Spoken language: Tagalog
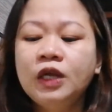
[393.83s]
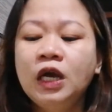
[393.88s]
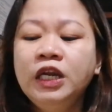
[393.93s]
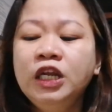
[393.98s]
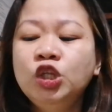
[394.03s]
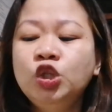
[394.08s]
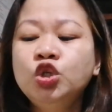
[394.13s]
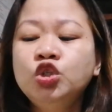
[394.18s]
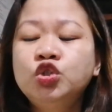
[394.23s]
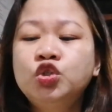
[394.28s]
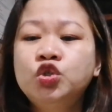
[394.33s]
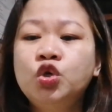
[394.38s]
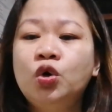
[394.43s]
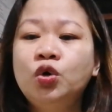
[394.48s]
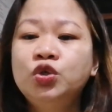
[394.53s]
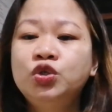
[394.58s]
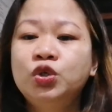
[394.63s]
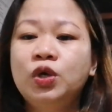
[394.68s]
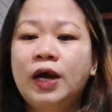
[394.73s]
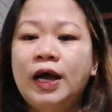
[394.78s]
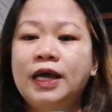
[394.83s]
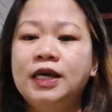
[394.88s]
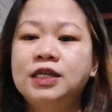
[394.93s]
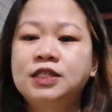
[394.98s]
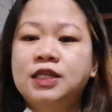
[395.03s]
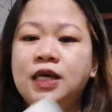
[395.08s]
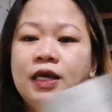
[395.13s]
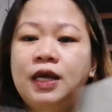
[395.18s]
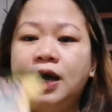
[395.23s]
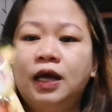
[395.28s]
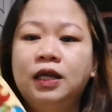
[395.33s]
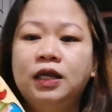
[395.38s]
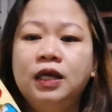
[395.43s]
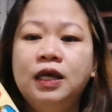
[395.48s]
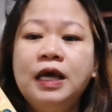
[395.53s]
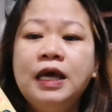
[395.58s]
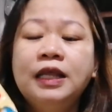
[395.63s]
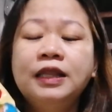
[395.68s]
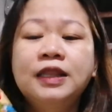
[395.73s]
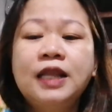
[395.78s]
And itong Sokojo guys, ayan.
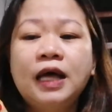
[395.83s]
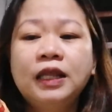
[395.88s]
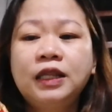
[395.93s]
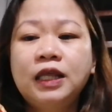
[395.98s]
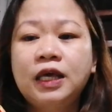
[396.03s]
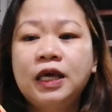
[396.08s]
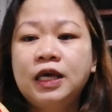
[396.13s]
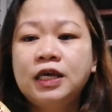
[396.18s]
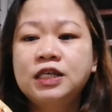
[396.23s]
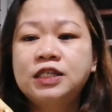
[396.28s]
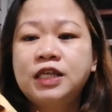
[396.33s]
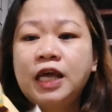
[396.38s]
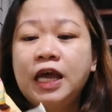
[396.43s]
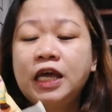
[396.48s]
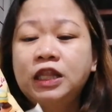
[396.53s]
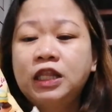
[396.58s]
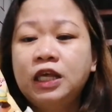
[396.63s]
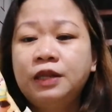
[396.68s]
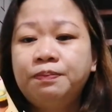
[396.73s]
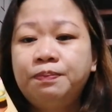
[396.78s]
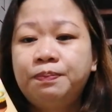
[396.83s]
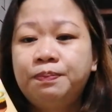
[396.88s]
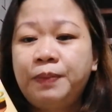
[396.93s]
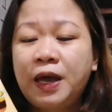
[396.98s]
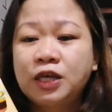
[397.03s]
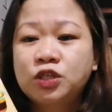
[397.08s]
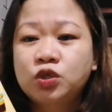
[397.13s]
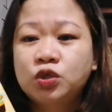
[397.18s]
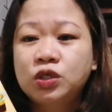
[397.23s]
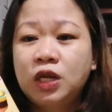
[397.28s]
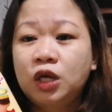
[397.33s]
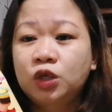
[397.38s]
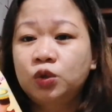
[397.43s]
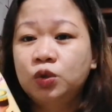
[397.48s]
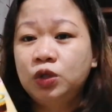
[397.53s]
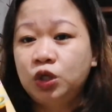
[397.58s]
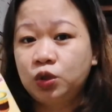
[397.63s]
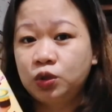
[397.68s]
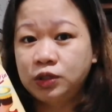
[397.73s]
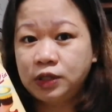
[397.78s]
Dati is 18 pesos lang
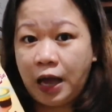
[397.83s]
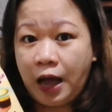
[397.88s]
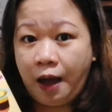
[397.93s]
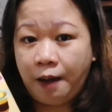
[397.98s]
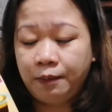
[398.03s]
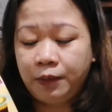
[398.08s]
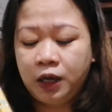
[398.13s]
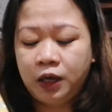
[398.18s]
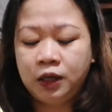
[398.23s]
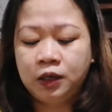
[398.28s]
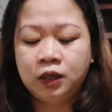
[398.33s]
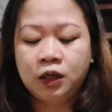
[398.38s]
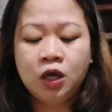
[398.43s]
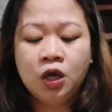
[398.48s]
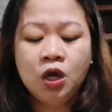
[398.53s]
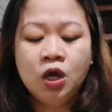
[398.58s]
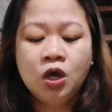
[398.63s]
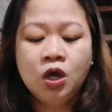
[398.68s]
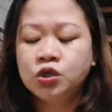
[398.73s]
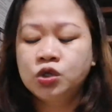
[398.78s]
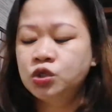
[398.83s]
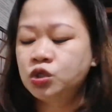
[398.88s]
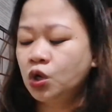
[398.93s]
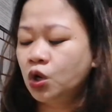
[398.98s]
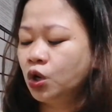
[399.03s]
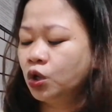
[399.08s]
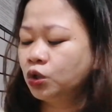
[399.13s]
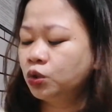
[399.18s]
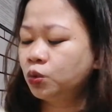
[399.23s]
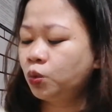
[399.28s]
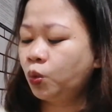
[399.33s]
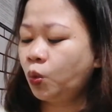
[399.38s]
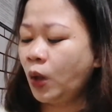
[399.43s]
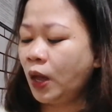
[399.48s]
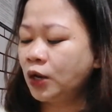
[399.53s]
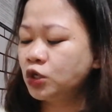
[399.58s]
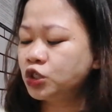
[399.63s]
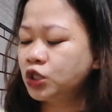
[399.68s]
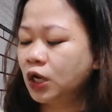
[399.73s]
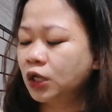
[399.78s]
to dito sa amin. So,
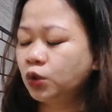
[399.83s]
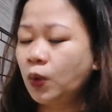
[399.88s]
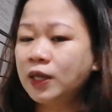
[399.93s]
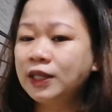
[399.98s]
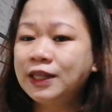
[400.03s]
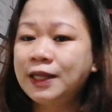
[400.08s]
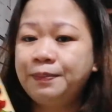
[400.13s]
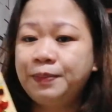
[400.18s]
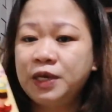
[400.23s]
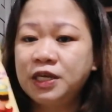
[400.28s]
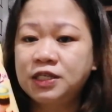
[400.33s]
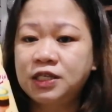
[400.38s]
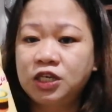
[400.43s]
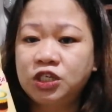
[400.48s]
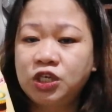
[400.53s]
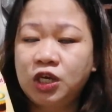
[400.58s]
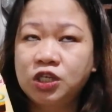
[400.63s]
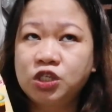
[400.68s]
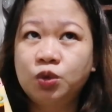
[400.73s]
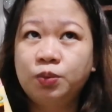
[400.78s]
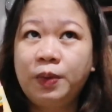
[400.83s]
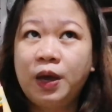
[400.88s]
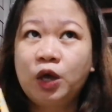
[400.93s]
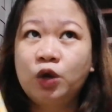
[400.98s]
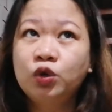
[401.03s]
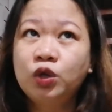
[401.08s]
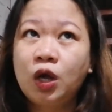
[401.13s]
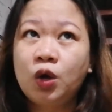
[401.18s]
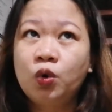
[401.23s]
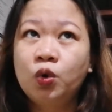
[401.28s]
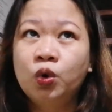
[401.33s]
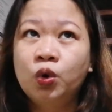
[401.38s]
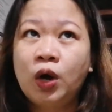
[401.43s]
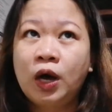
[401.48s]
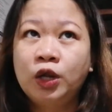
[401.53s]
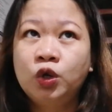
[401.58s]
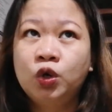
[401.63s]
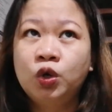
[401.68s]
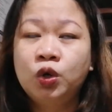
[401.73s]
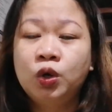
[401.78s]
ano siya, 20 pieces siya. So, meron
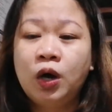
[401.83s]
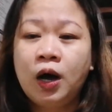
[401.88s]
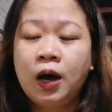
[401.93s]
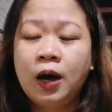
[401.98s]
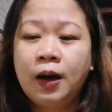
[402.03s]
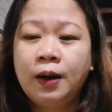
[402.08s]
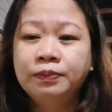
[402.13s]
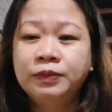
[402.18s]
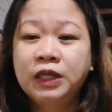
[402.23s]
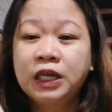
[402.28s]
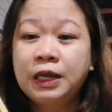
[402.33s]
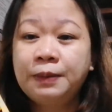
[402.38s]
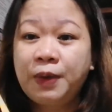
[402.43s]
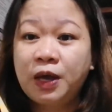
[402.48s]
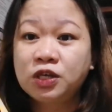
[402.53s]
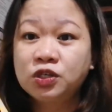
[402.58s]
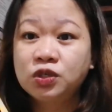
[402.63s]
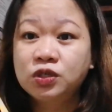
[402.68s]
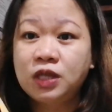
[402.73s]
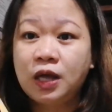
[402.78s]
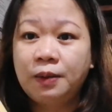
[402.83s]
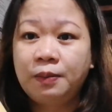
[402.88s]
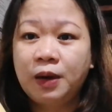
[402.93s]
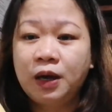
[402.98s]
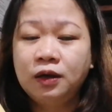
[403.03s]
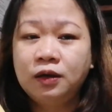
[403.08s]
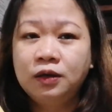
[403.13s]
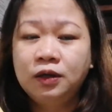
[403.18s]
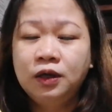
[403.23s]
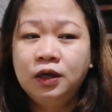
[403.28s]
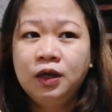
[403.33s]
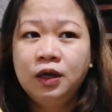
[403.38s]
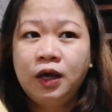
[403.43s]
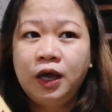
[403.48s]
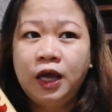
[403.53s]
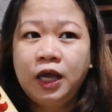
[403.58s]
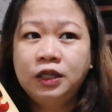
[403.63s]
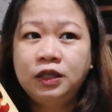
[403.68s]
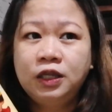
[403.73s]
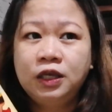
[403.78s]
akong, ano, um, 3 pesos, tama?
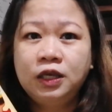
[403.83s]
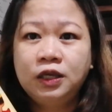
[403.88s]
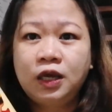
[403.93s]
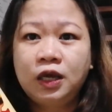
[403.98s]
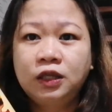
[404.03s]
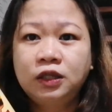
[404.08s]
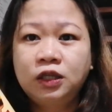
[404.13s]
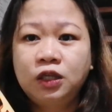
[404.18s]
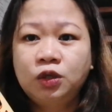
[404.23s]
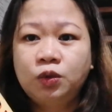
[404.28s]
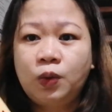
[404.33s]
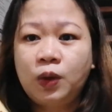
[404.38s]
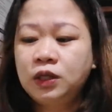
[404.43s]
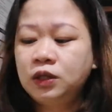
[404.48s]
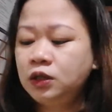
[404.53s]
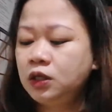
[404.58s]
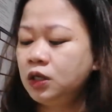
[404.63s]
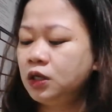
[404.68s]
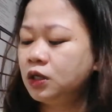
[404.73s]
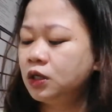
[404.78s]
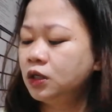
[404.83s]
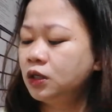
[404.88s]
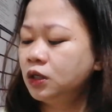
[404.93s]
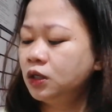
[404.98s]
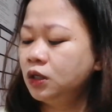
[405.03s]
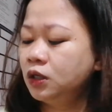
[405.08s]
18, 19, 20.